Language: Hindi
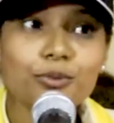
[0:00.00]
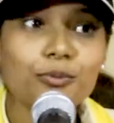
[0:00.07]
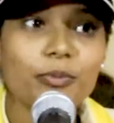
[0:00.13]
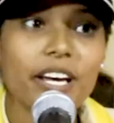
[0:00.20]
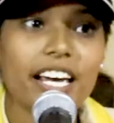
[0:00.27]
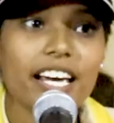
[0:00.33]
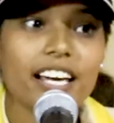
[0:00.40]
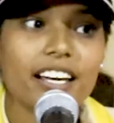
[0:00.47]
हूँ
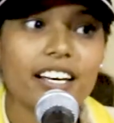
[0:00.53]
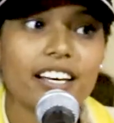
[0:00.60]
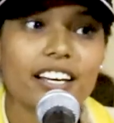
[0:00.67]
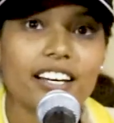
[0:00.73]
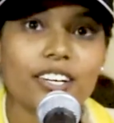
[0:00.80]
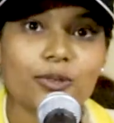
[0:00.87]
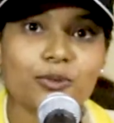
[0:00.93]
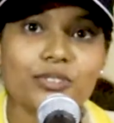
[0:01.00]
मैं
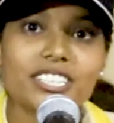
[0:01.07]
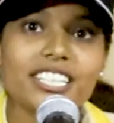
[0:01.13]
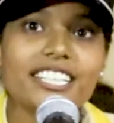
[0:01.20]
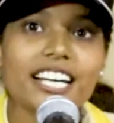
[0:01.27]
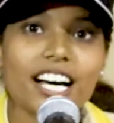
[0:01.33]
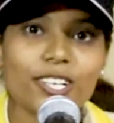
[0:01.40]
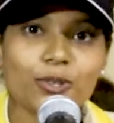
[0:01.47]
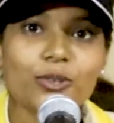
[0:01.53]
उसकी
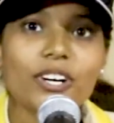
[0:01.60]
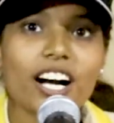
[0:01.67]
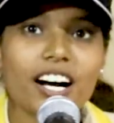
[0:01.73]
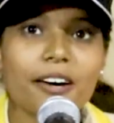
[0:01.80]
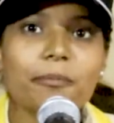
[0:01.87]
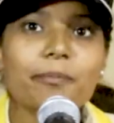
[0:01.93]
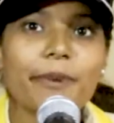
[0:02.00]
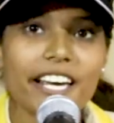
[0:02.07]
यादों
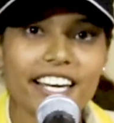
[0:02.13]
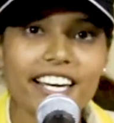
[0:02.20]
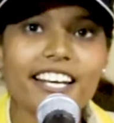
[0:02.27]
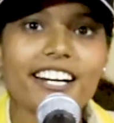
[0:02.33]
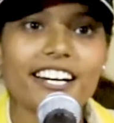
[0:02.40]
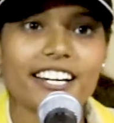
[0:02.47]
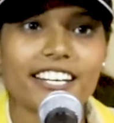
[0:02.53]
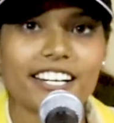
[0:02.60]
का
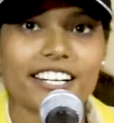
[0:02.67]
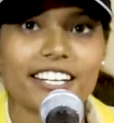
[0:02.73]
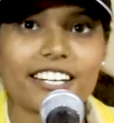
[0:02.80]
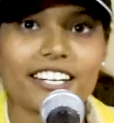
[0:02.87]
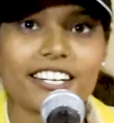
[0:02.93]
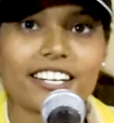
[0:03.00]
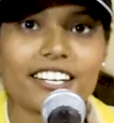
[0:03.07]
पहर आया है